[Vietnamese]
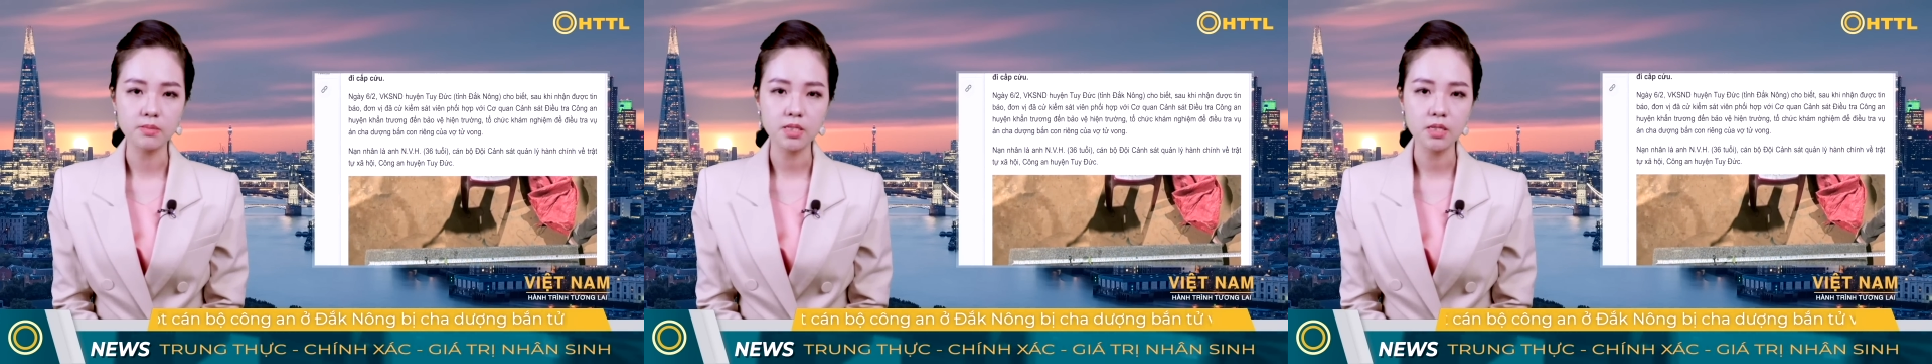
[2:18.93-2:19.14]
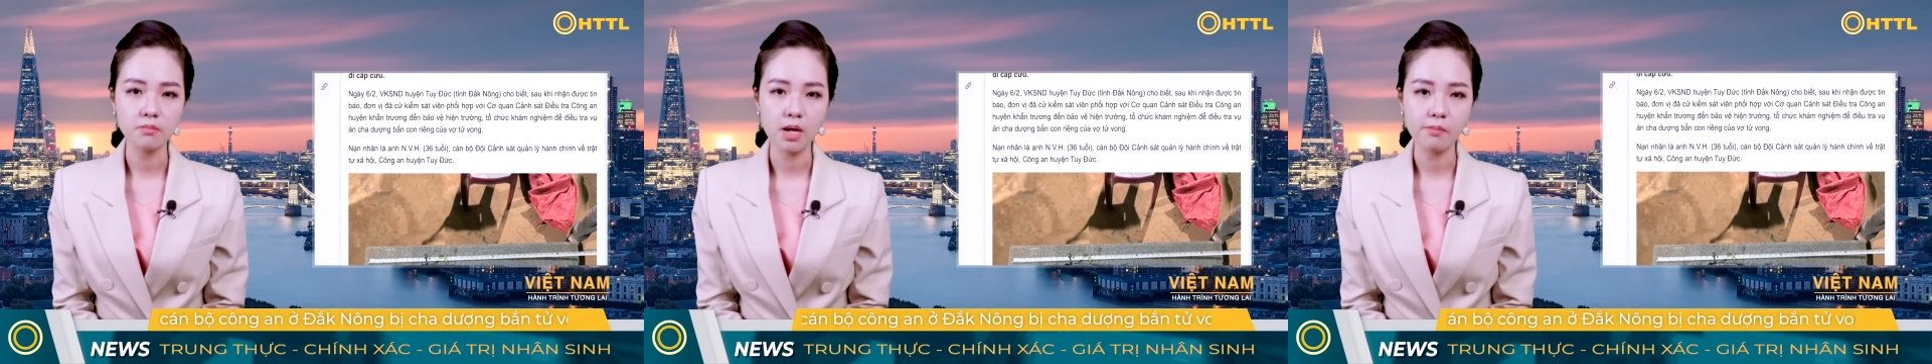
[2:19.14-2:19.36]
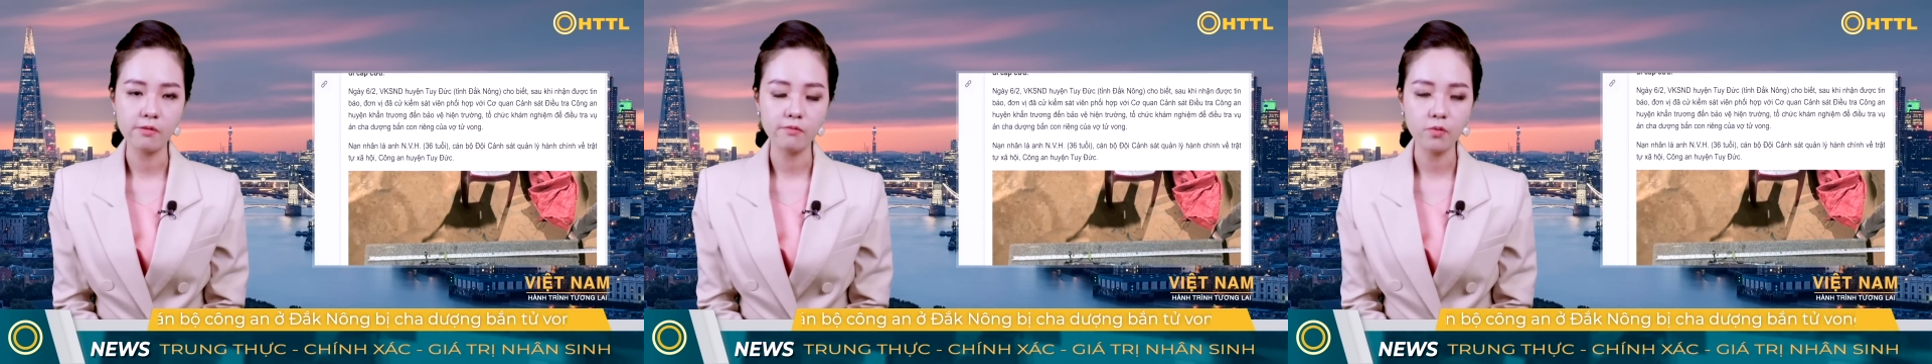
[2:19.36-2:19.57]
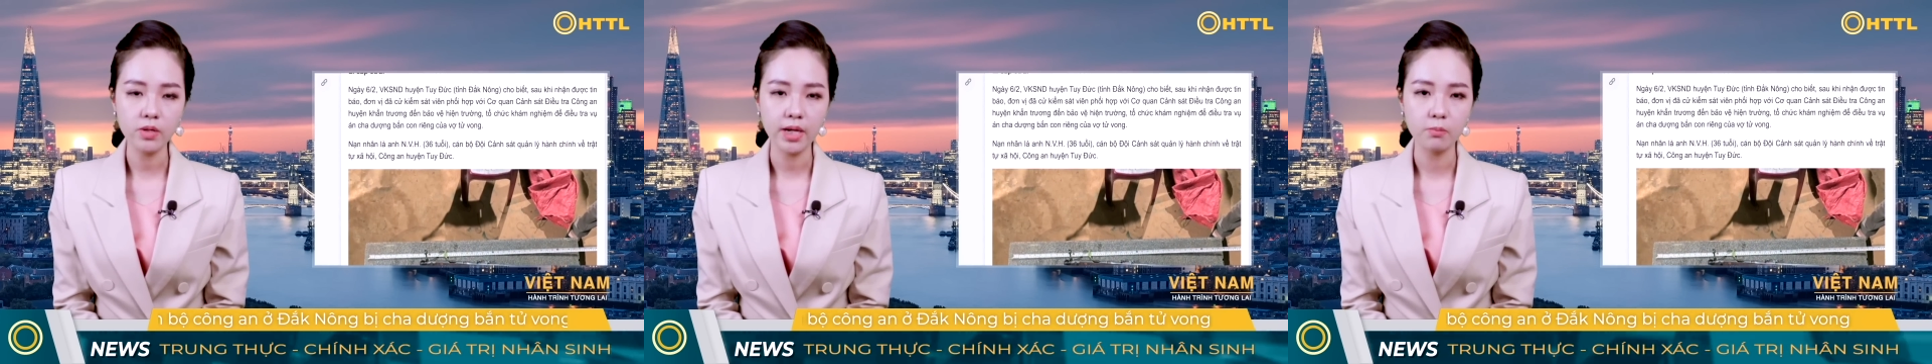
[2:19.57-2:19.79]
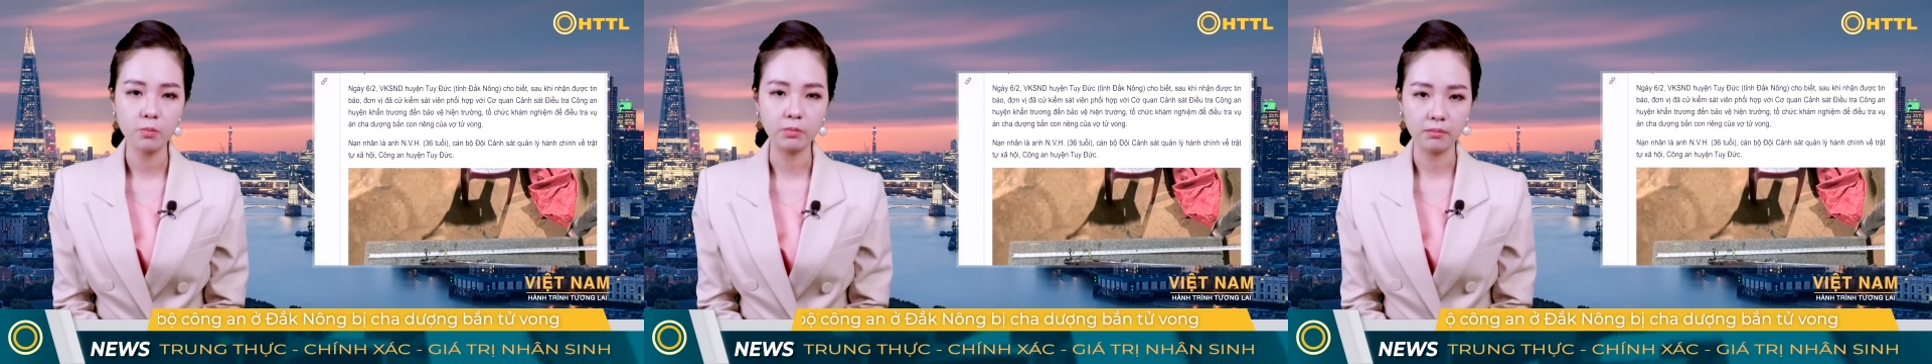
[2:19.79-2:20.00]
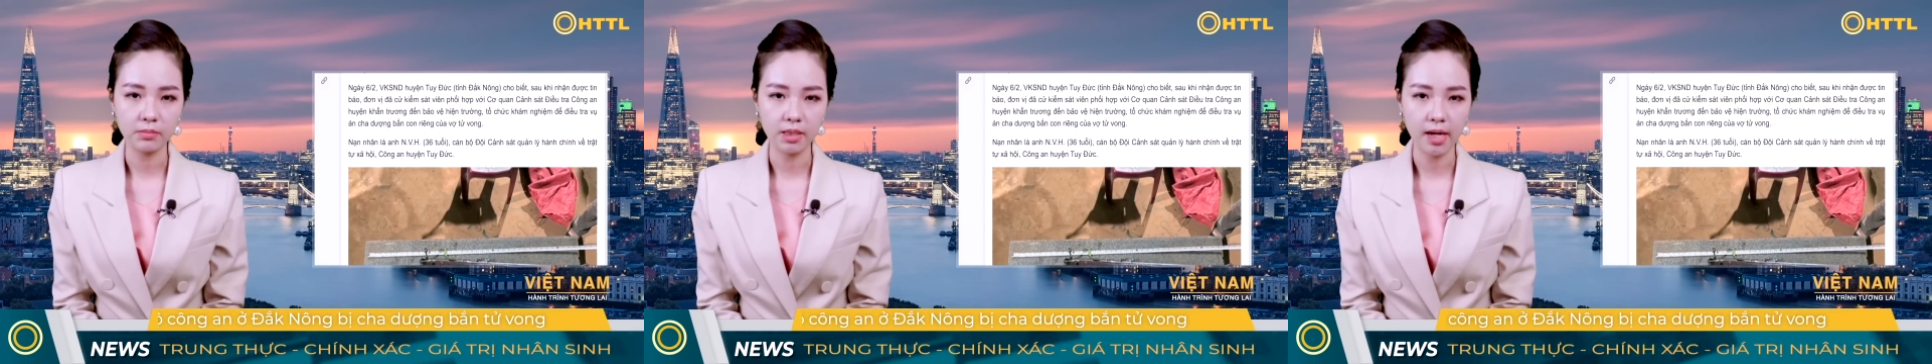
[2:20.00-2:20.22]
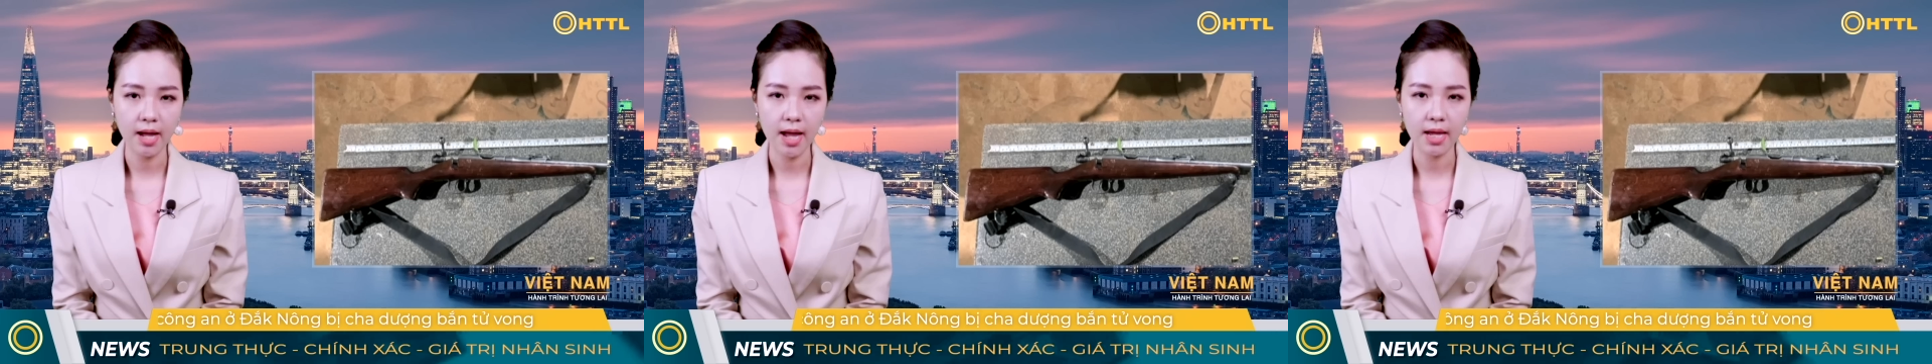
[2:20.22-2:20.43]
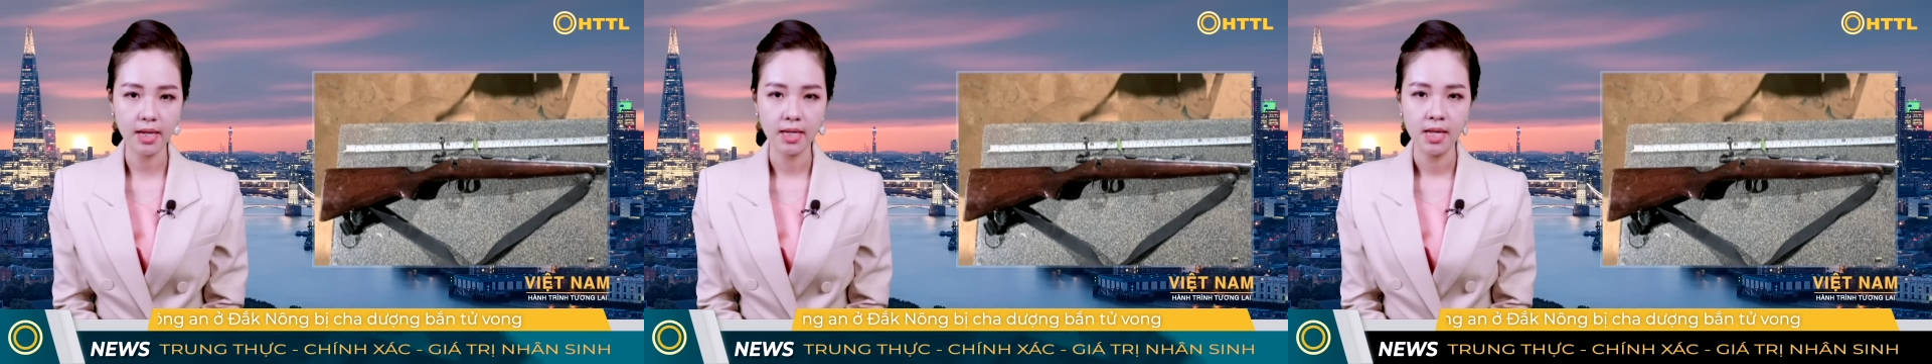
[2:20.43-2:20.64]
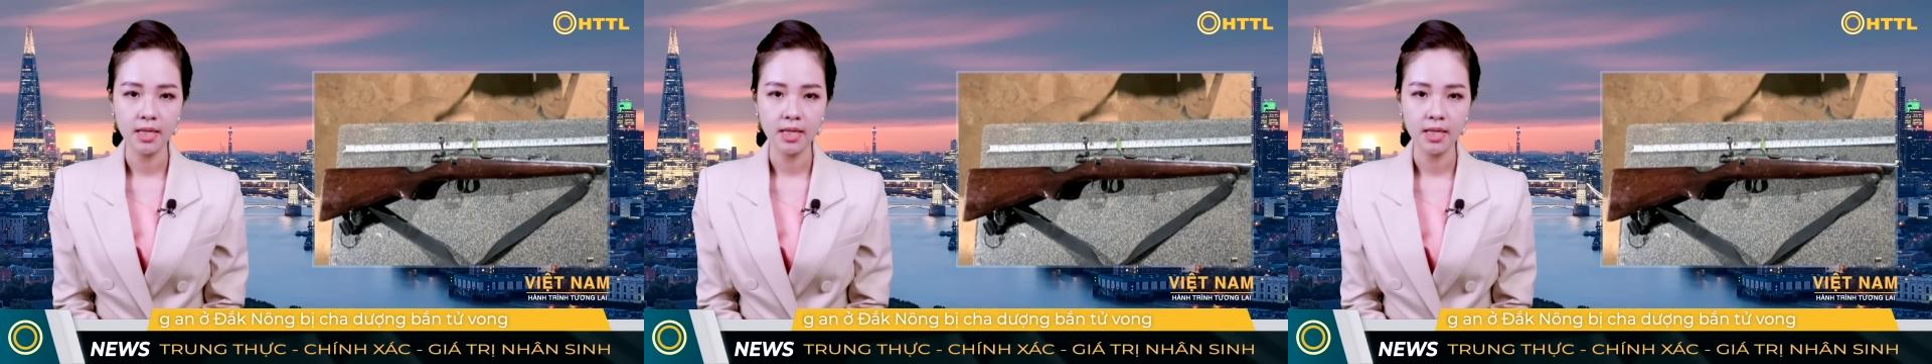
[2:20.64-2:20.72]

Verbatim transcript: giờ ba mươi phút ngày năm tháng hai,